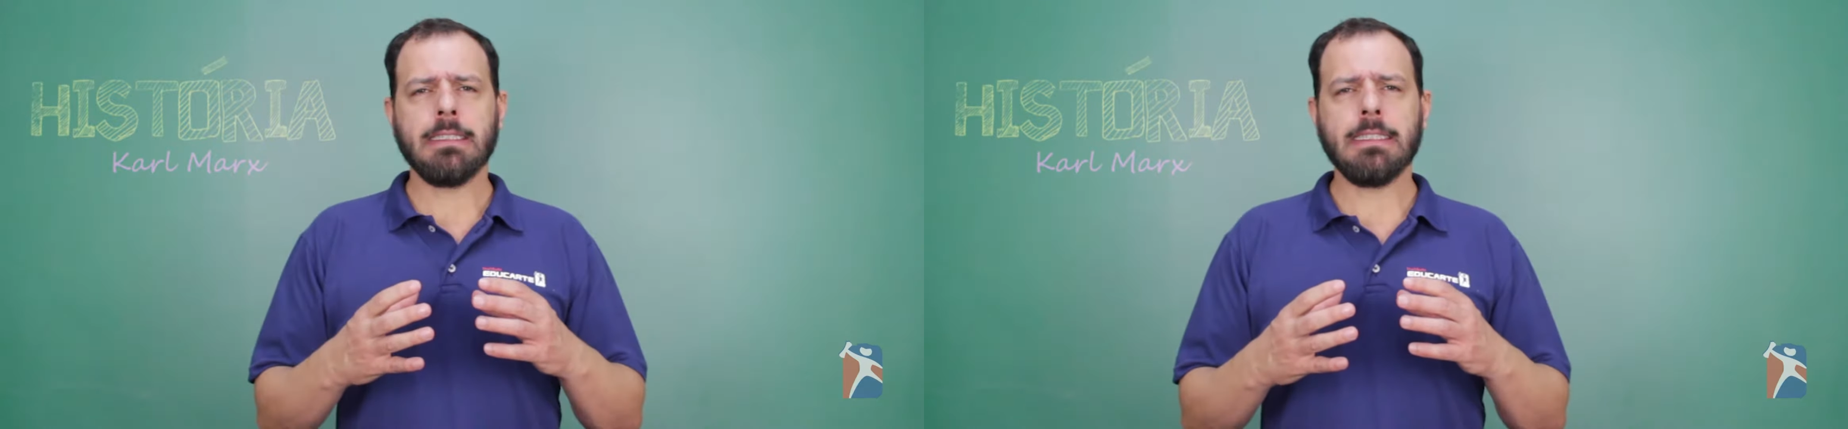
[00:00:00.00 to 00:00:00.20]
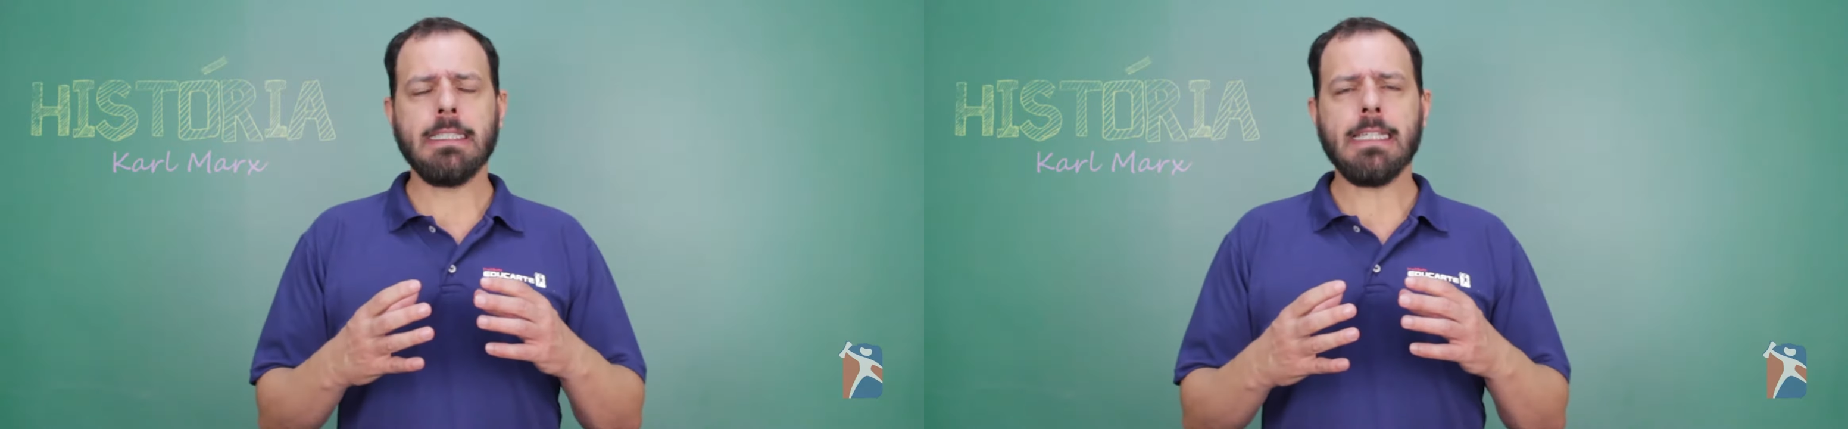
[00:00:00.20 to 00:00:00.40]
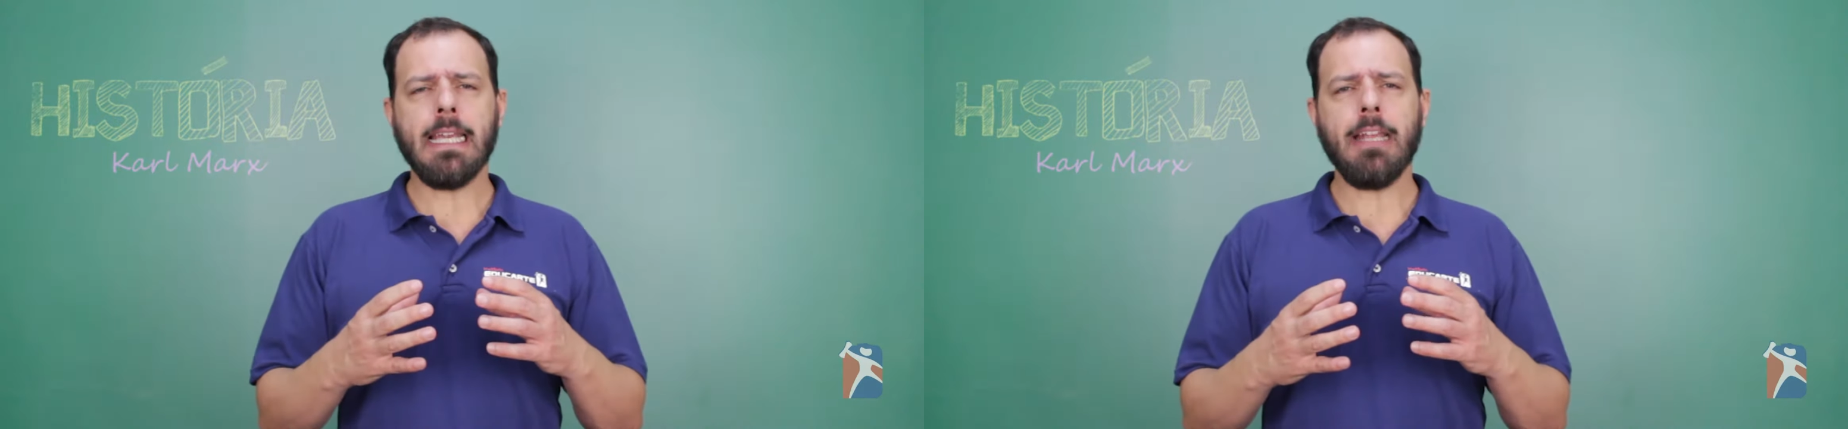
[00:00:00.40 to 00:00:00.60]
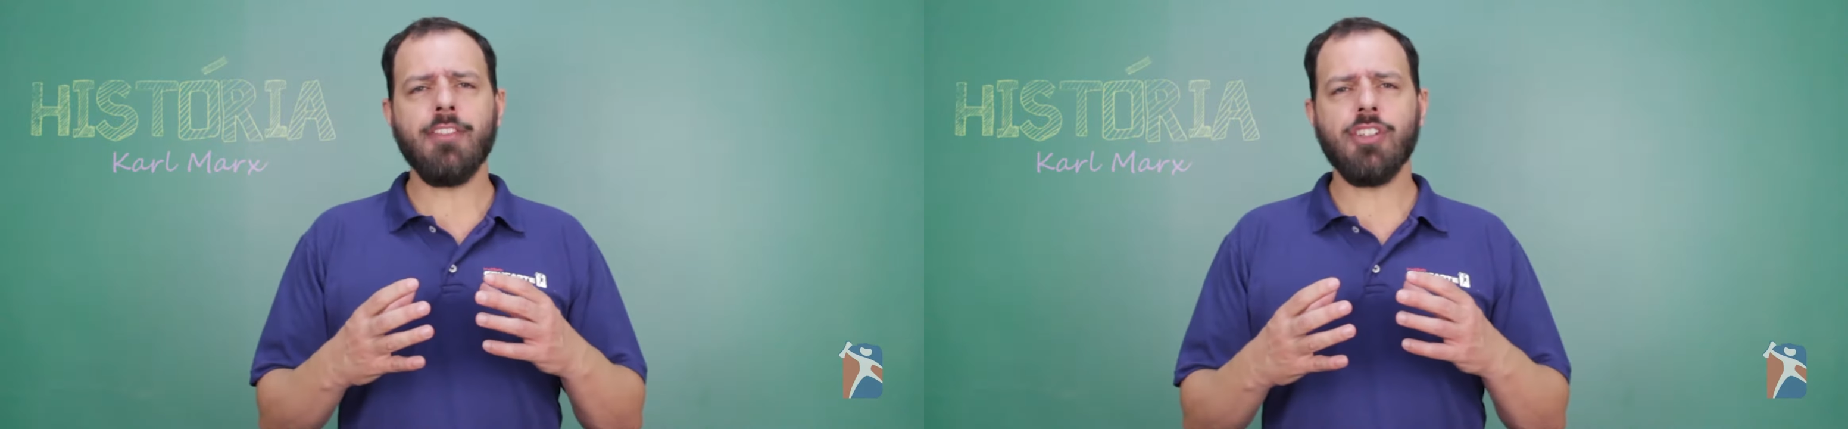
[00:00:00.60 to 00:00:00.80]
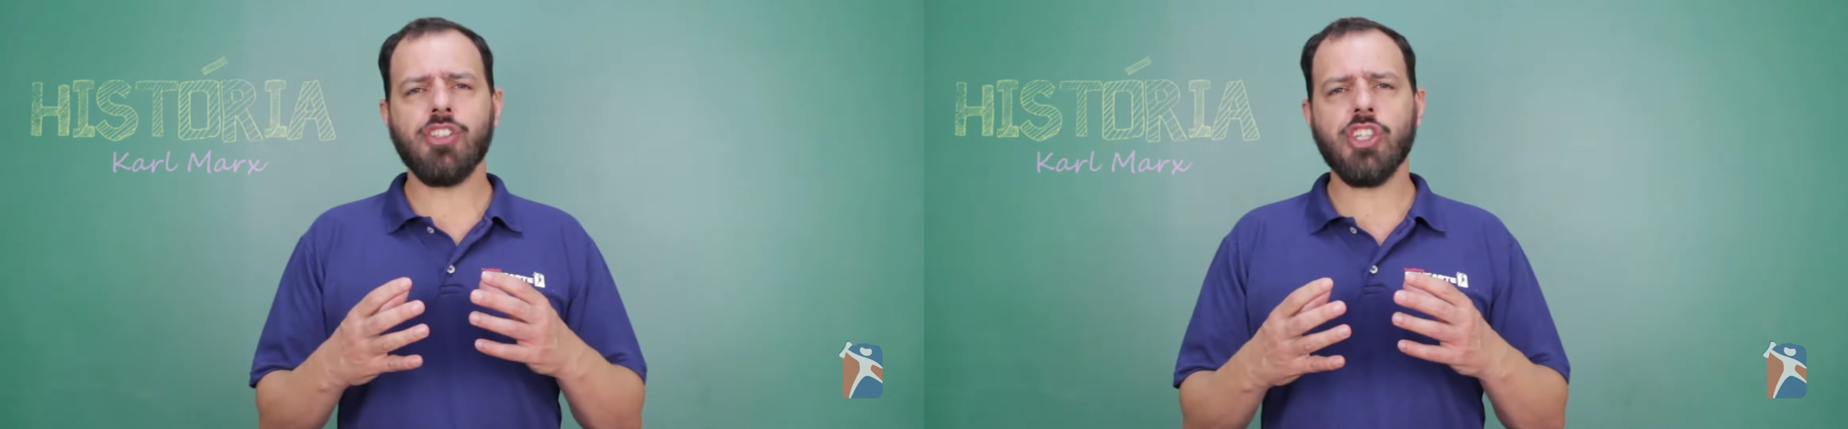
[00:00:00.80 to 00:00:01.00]
que
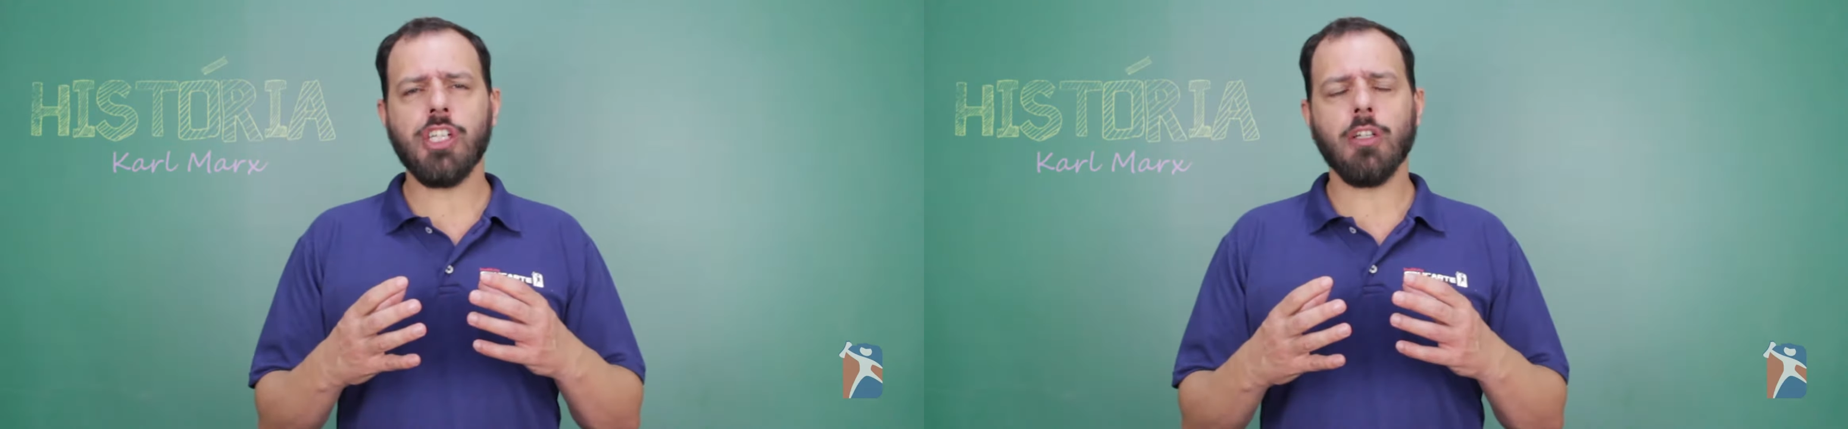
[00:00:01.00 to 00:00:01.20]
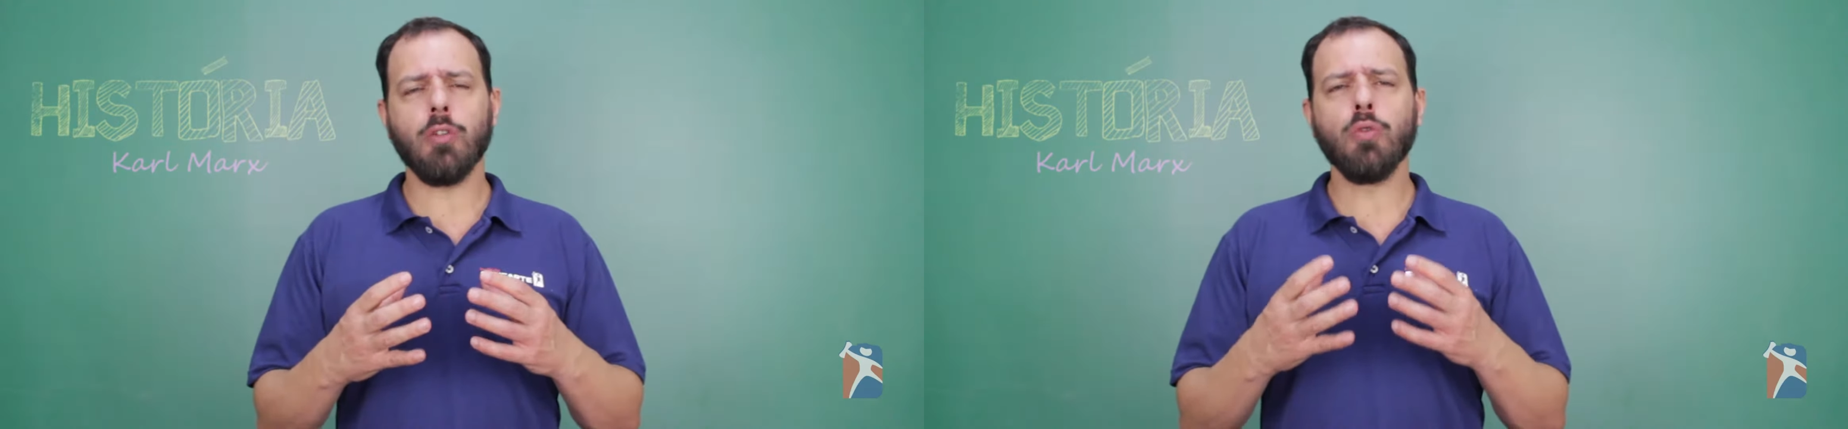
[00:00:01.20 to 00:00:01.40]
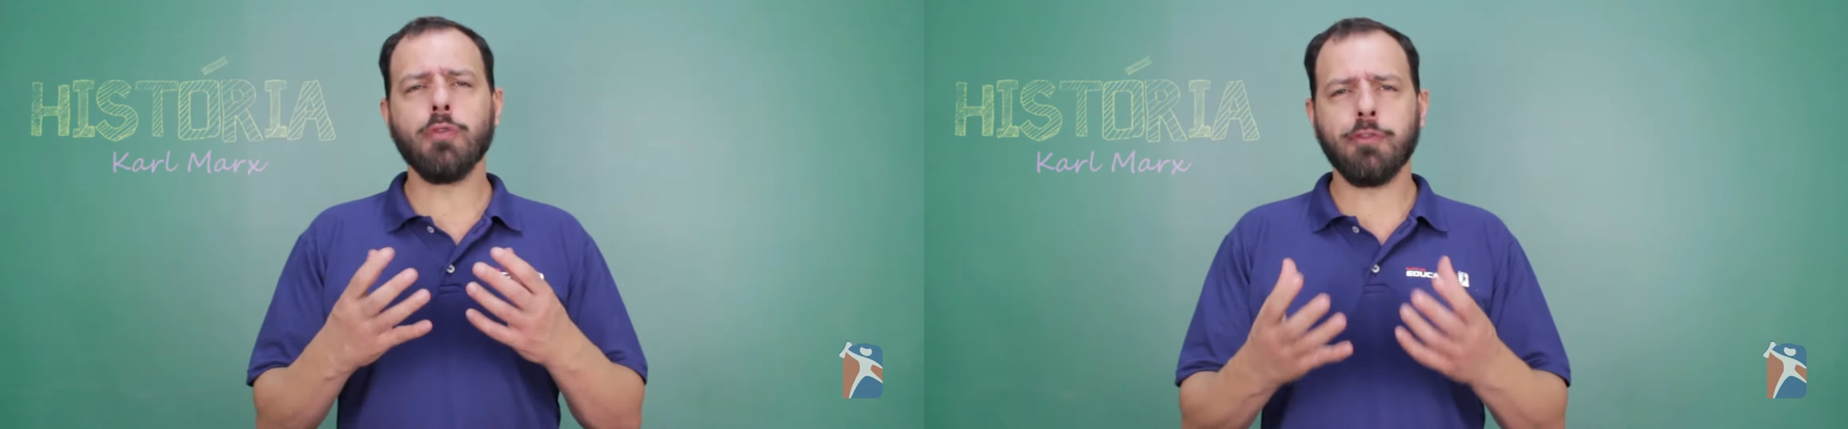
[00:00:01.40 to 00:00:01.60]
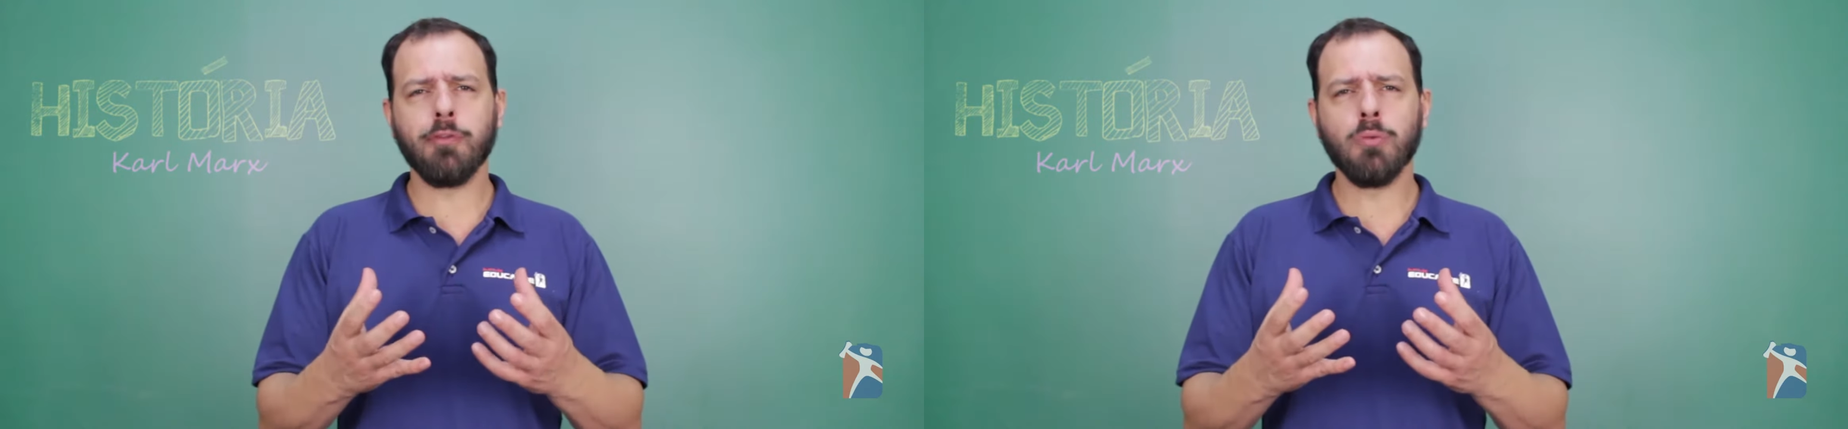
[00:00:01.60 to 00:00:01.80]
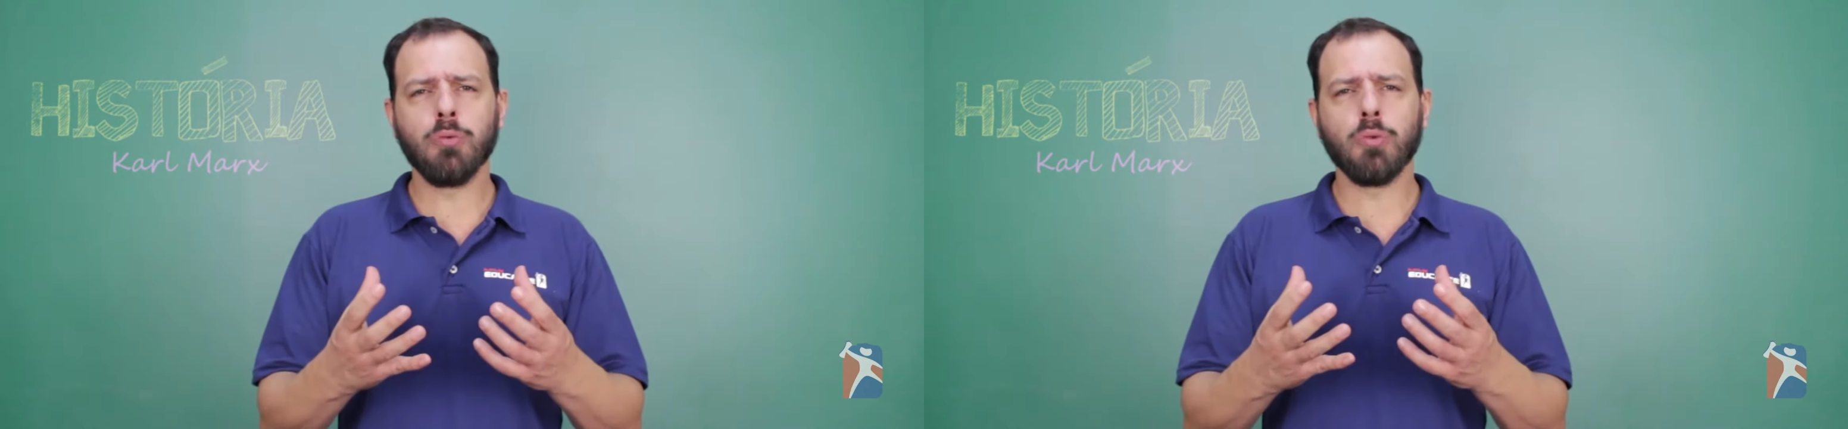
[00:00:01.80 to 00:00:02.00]
existia, no
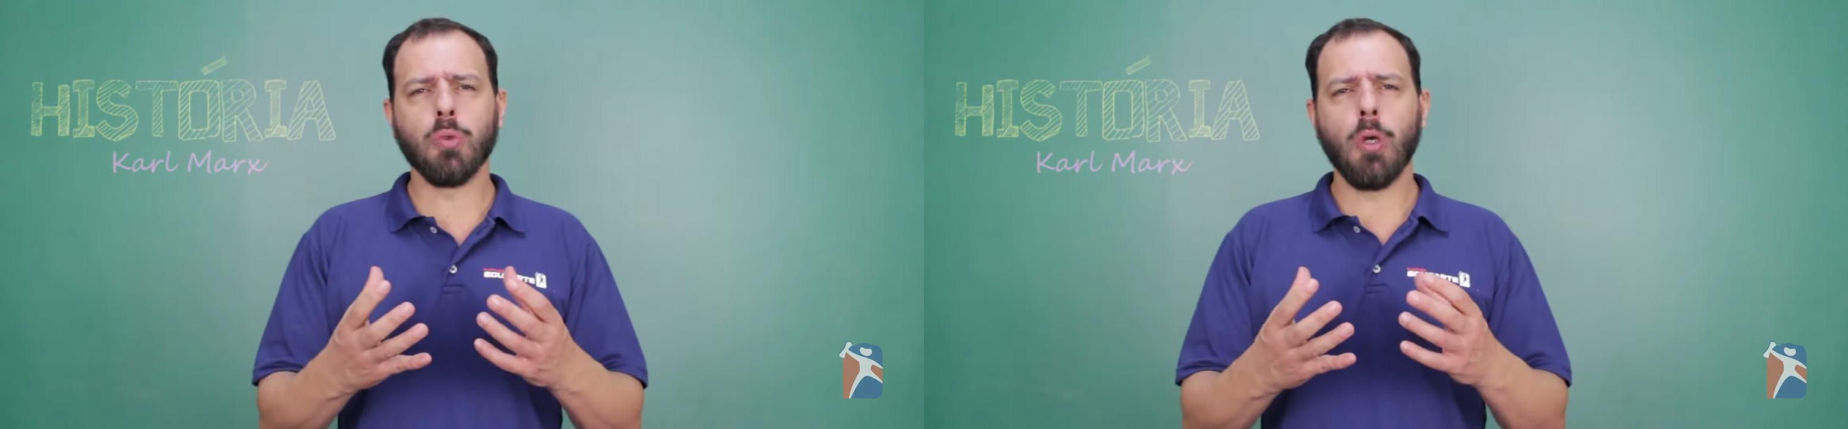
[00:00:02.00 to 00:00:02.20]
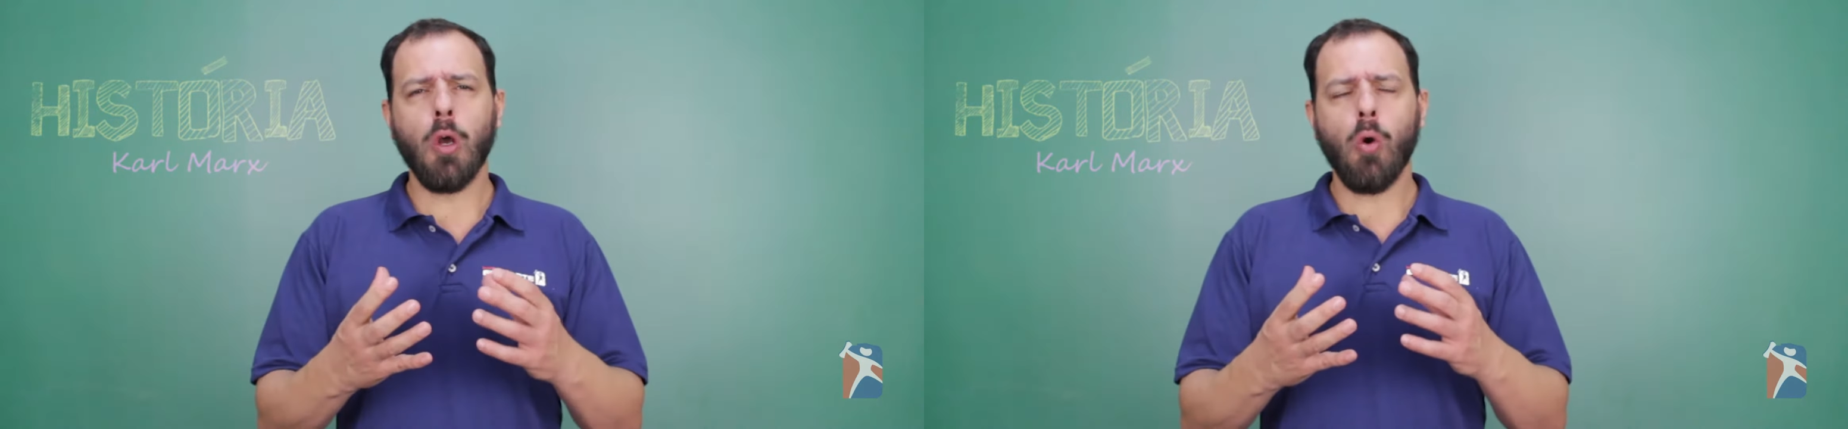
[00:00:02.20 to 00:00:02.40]
fundo,